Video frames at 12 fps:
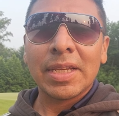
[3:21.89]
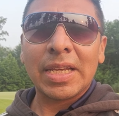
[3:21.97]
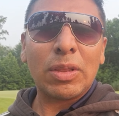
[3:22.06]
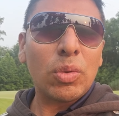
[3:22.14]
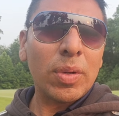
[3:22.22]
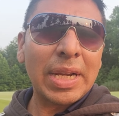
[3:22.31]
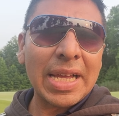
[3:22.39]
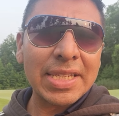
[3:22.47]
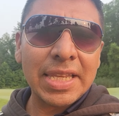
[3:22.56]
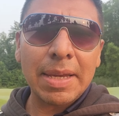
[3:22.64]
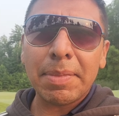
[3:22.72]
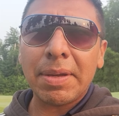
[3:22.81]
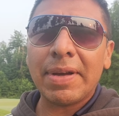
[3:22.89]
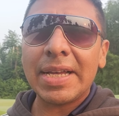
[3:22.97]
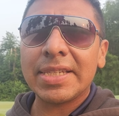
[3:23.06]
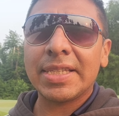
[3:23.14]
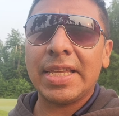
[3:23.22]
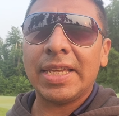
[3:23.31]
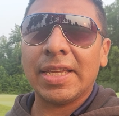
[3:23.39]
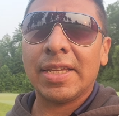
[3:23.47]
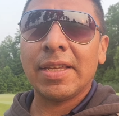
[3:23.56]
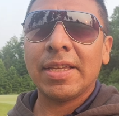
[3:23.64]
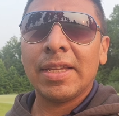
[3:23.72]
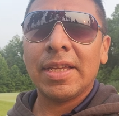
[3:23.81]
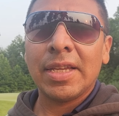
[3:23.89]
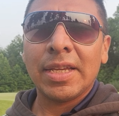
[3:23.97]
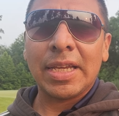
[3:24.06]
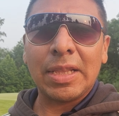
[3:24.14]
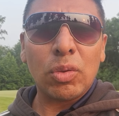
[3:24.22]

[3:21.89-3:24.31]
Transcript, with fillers: que tu gracia me baste, que